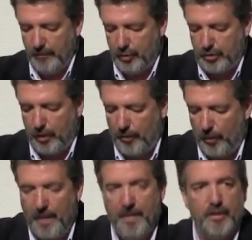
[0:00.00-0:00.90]
Nuestro
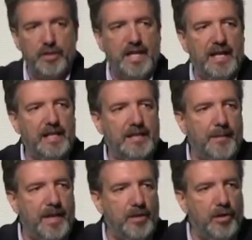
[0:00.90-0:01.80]
problema no está en el
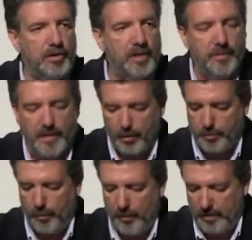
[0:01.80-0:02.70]
tamaño de los servicios
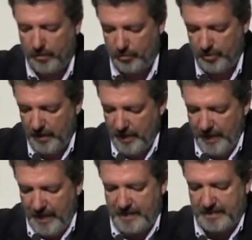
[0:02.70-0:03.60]
públicos,
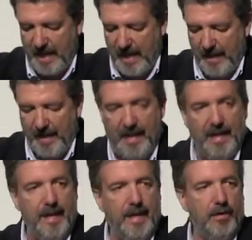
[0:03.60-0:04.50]
está en,
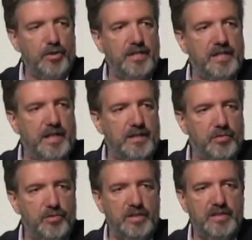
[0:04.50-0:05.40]
los
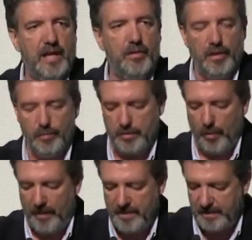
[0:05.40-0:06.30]
ingresos, está en lo que
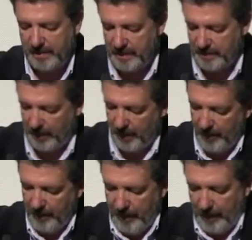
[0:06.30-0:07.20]
nuestro país ingresa.
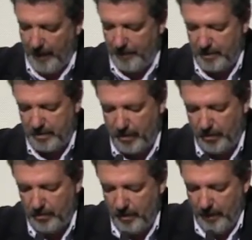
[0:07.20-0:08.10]
La
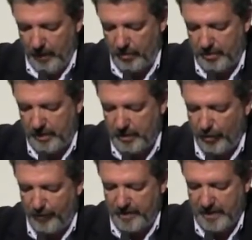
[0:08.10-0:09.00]
presión, los
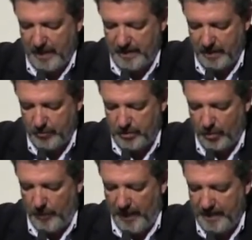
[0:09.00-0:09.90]
ingresos fiscales en
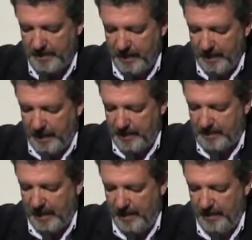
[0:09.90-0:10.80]
nuestro país
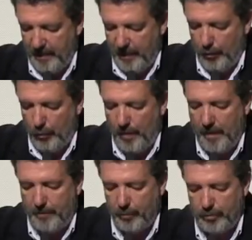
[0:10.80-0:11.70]
están
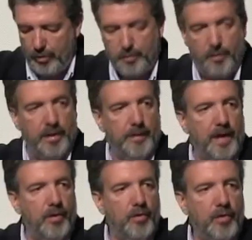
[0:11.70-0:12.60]
nueve puntos por
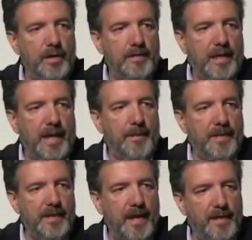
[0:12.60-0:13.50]
debajo de la
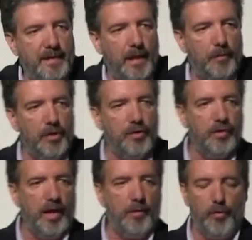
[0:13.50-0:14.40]
media de la
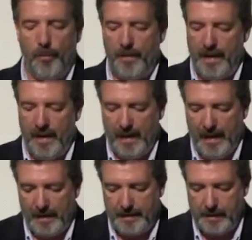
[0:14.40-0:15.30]
Unión Europea
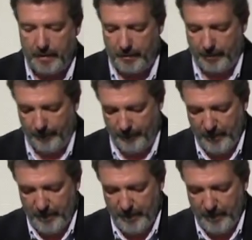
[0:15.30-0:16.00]
a 15.